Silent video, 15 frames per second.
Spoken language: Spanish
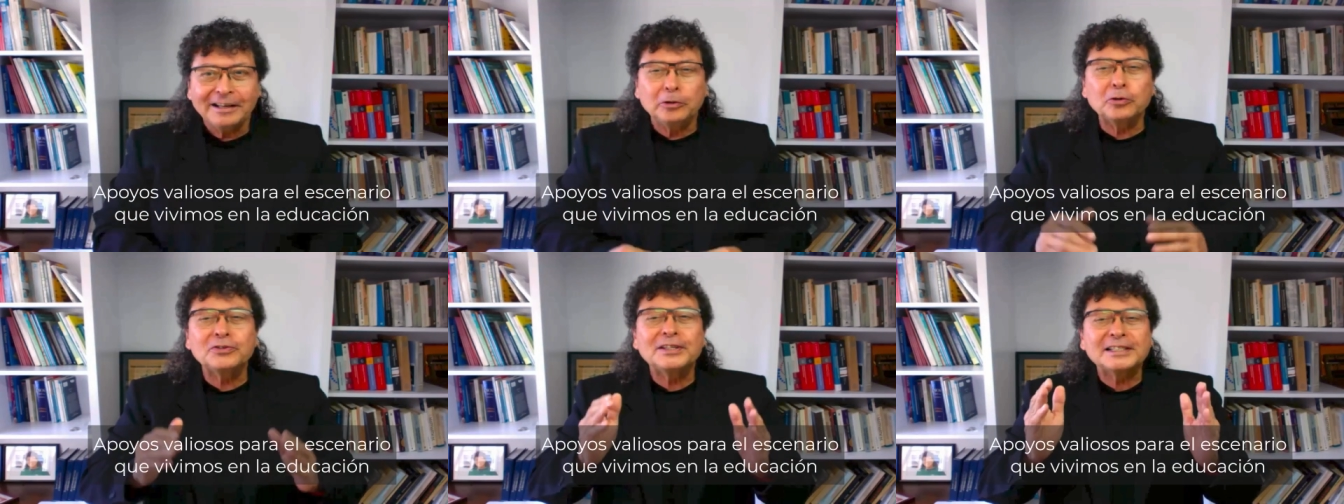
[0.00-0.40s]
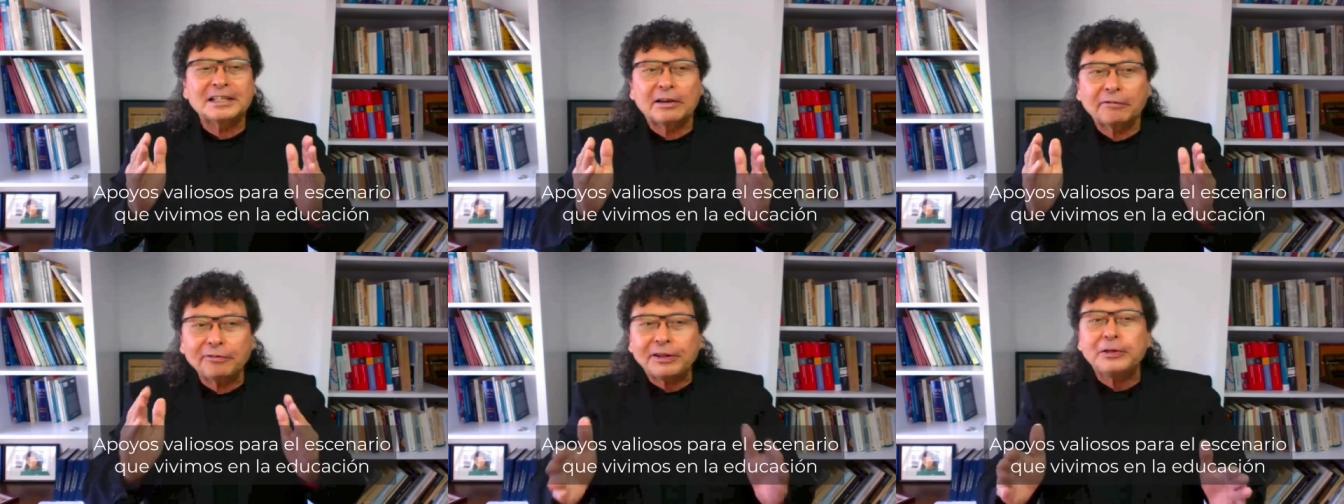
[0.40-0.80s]
los
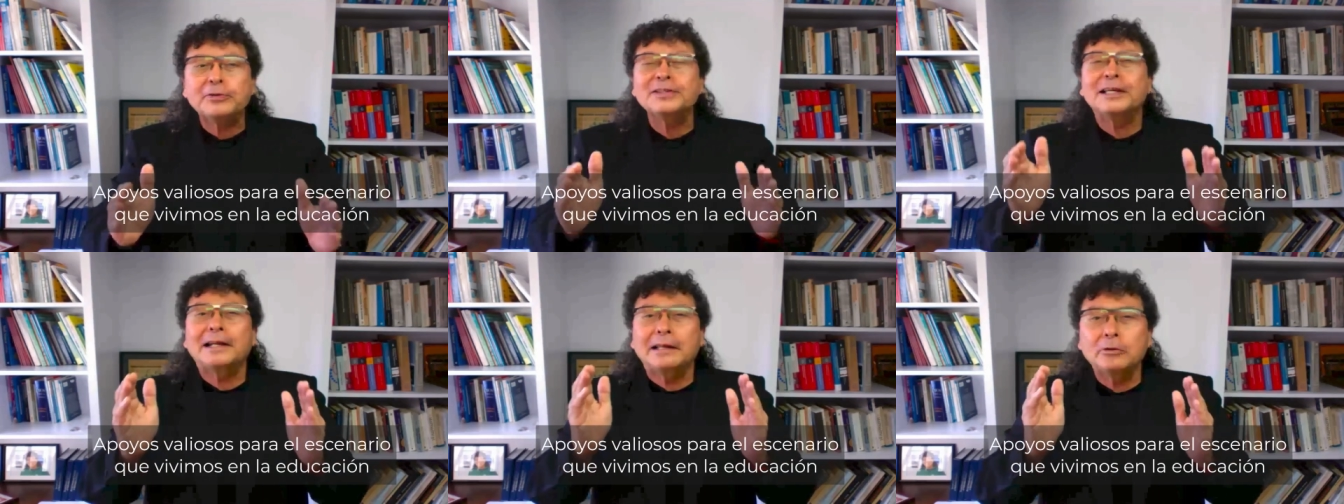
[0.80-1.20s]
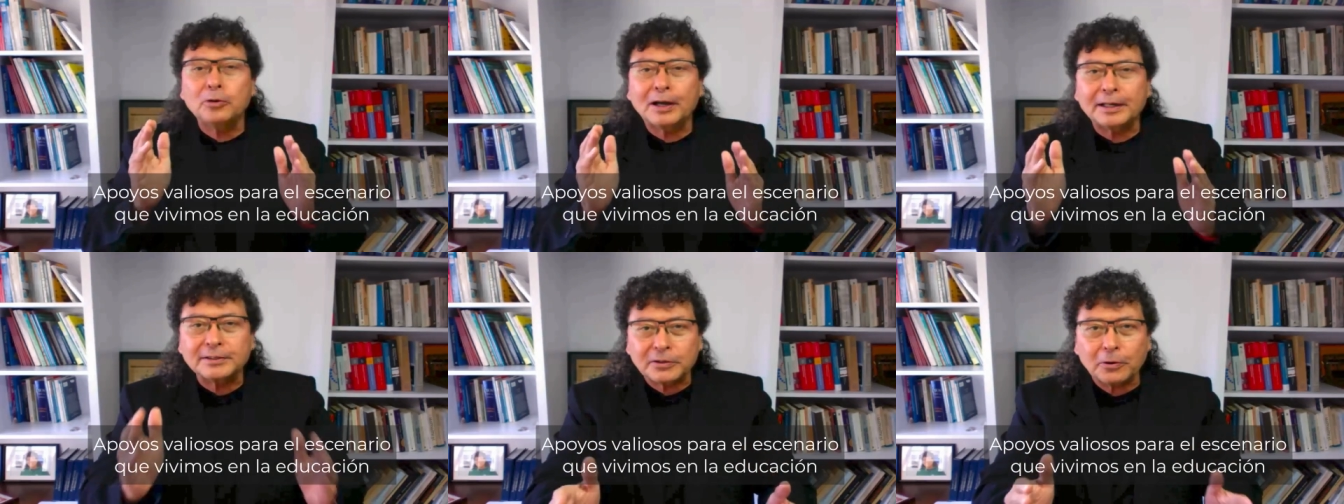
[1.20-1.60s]
desafíos de la
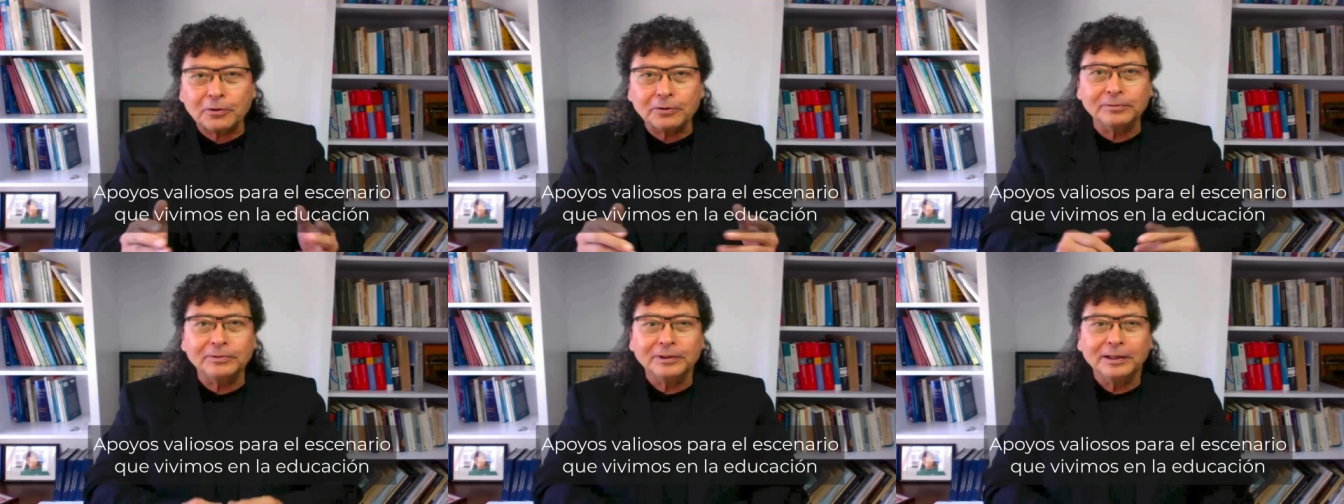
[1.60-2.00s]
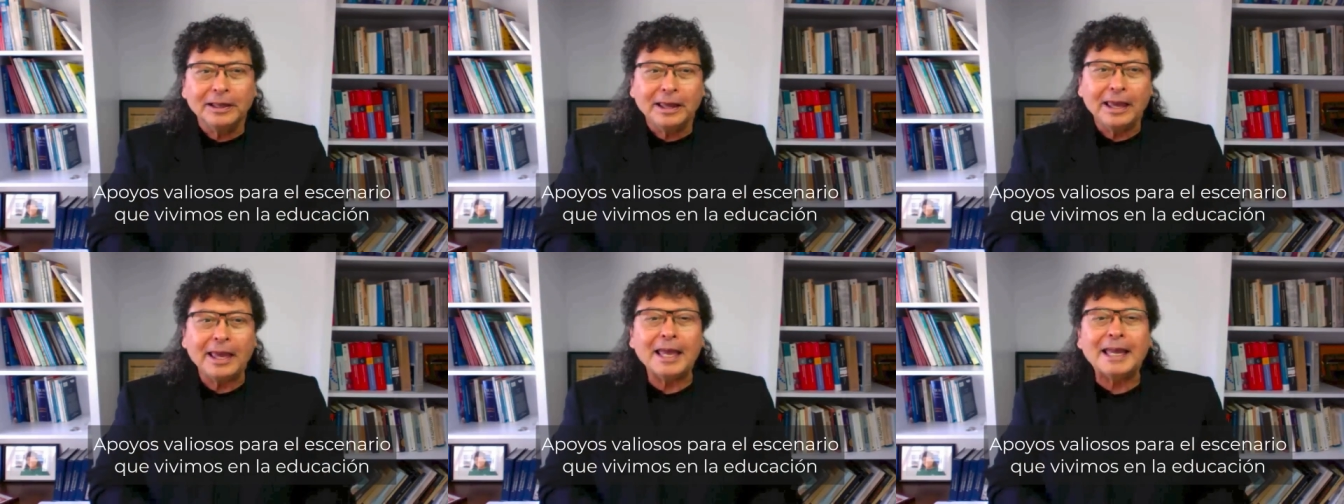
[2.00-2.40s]
educación
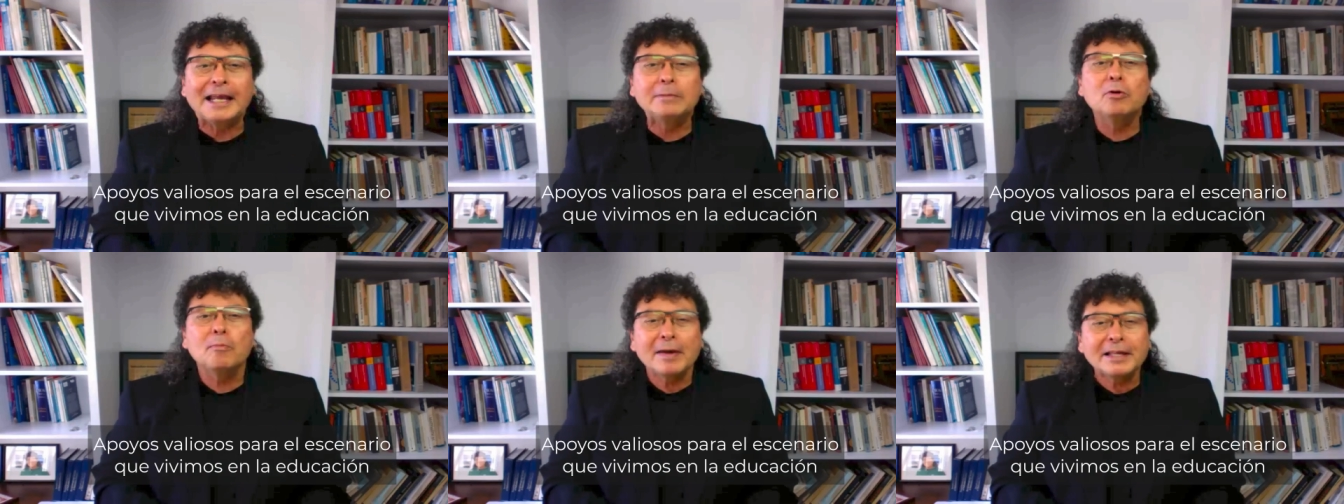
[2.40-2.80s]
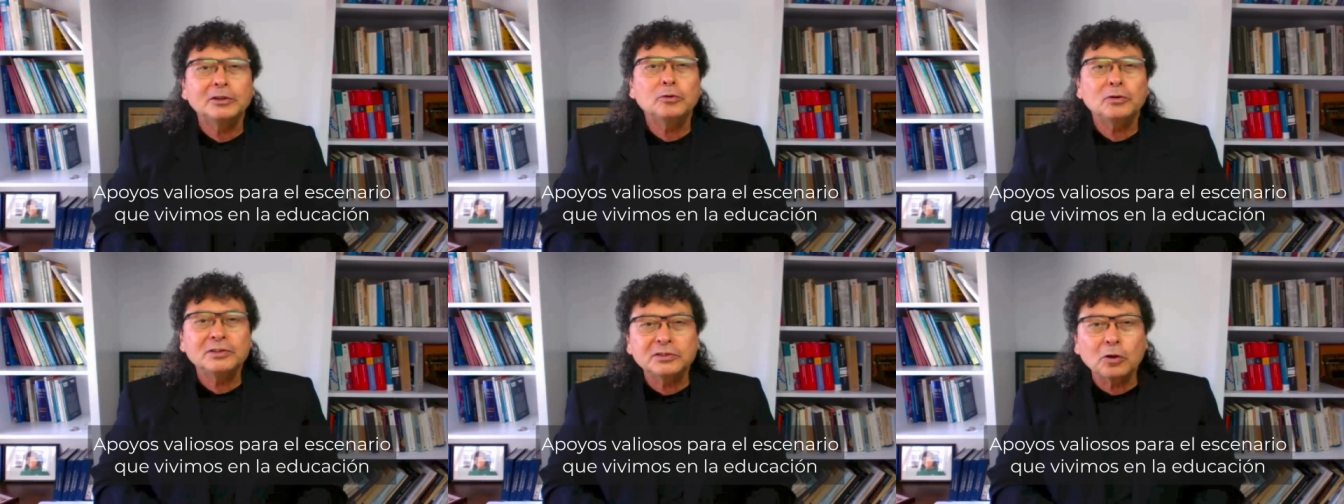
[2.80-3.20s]
en el
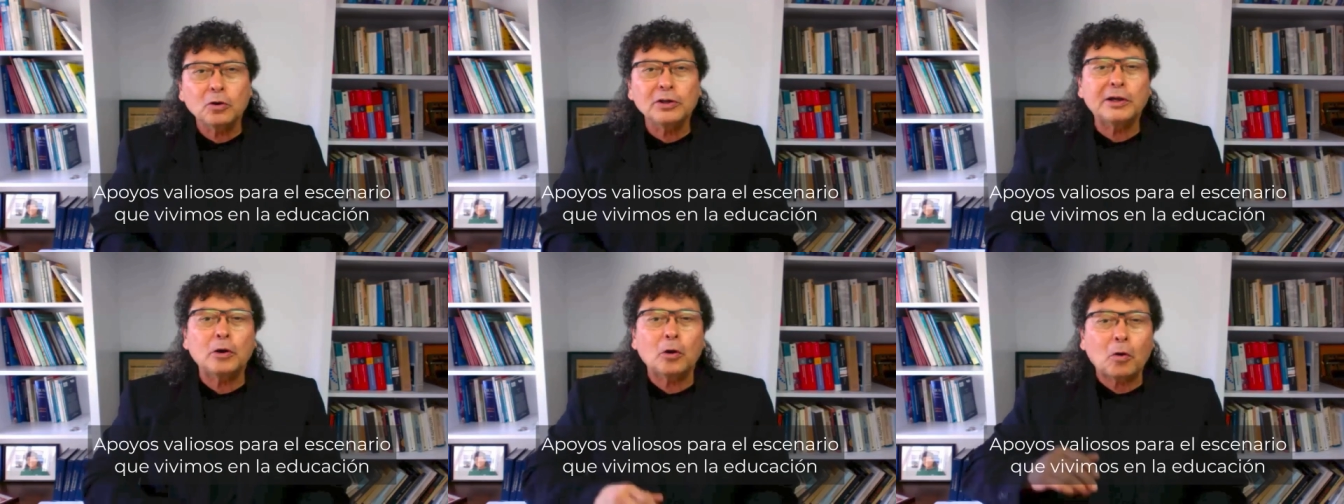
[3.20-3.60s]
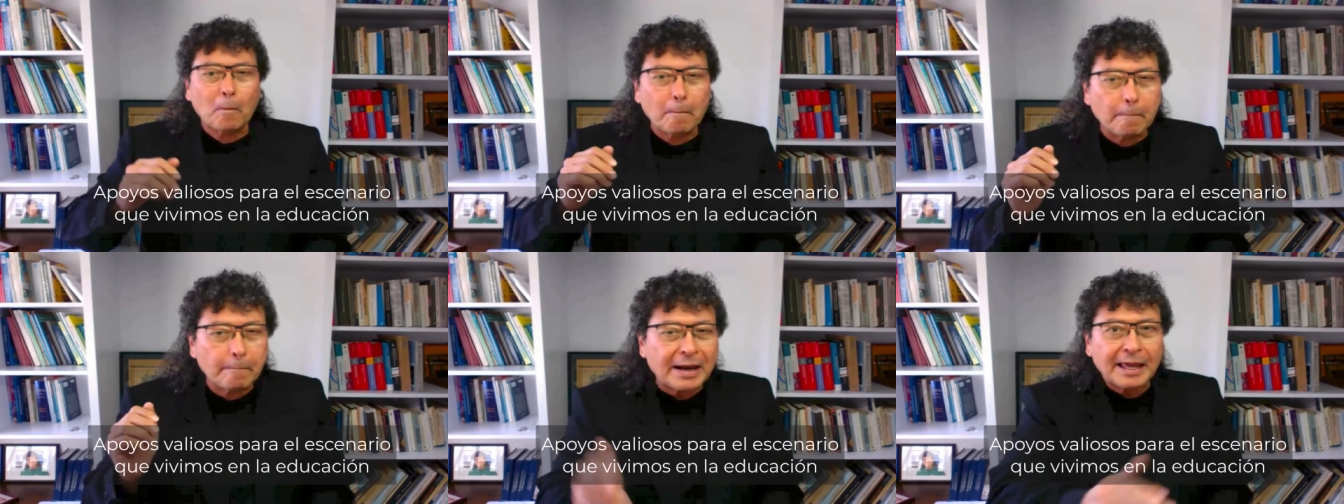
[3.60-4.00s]
momento histórico
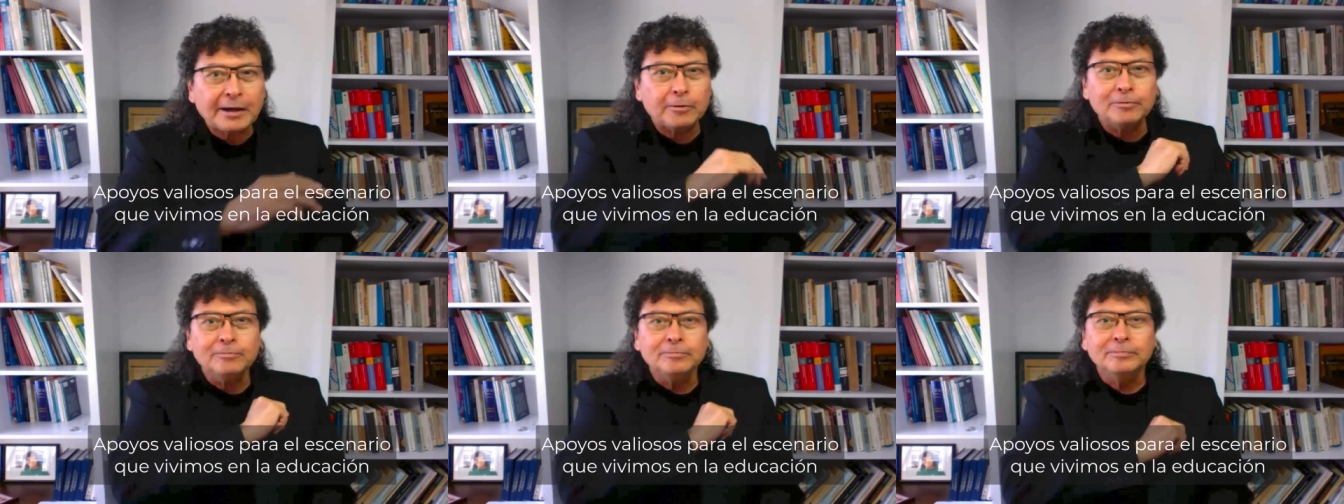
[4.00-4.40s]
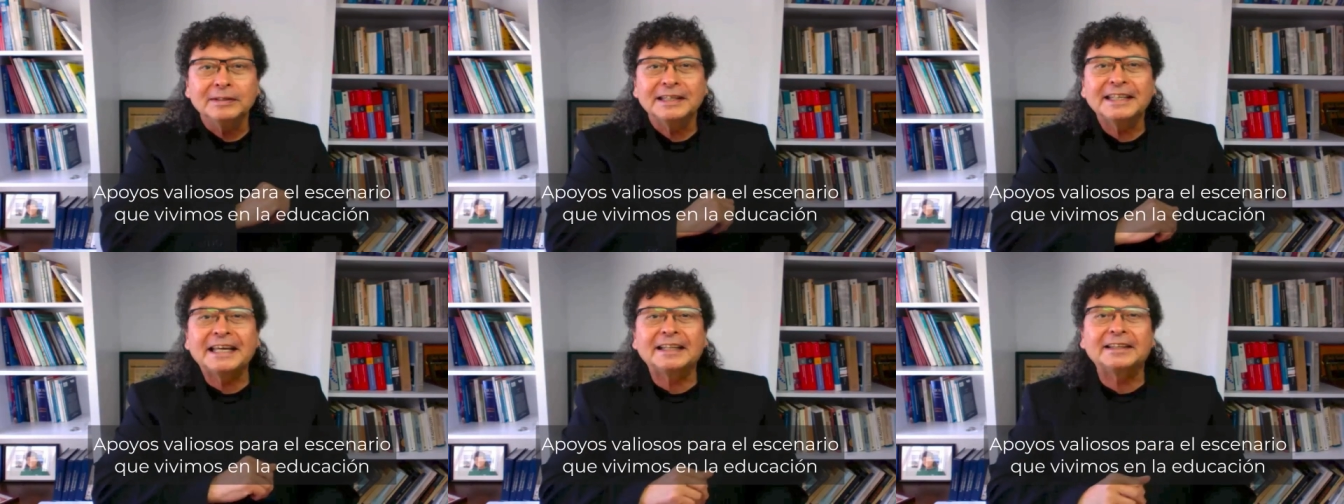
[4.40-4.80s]
complejo
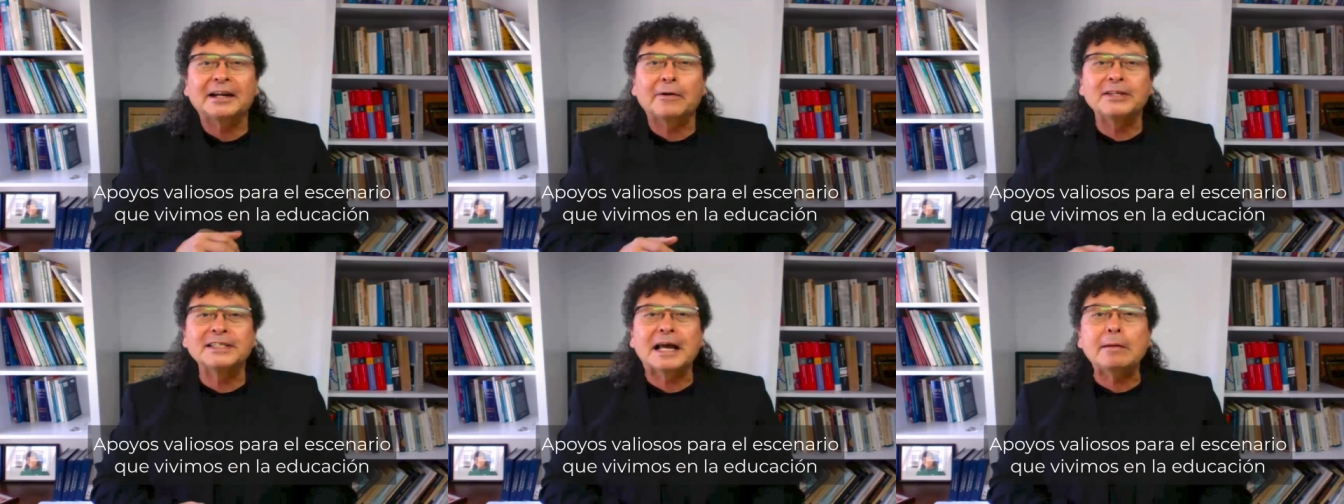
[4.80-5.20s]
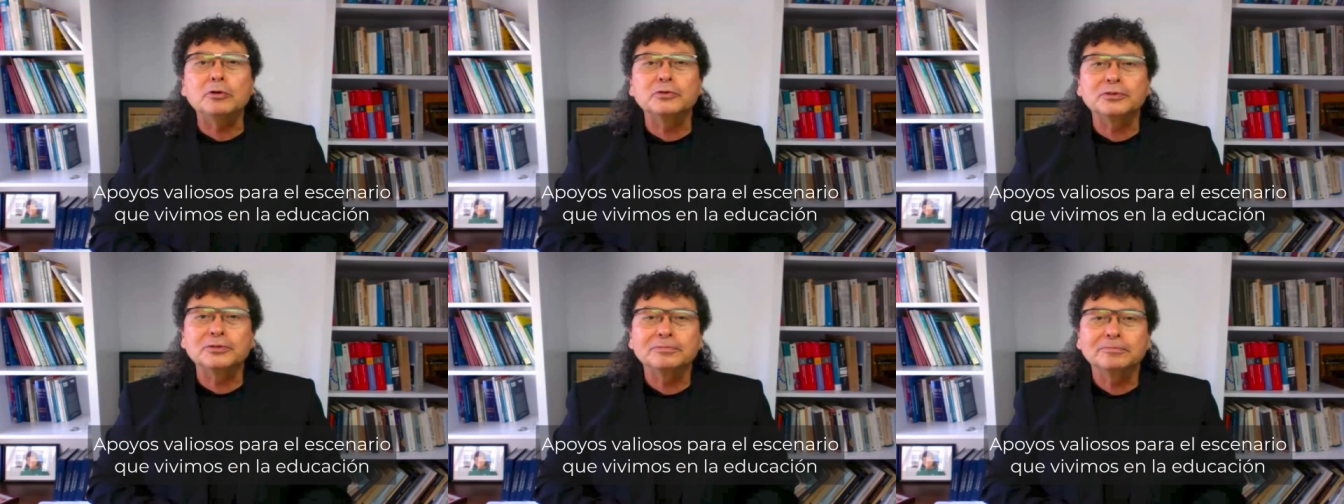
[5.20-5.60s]
que atravesamos.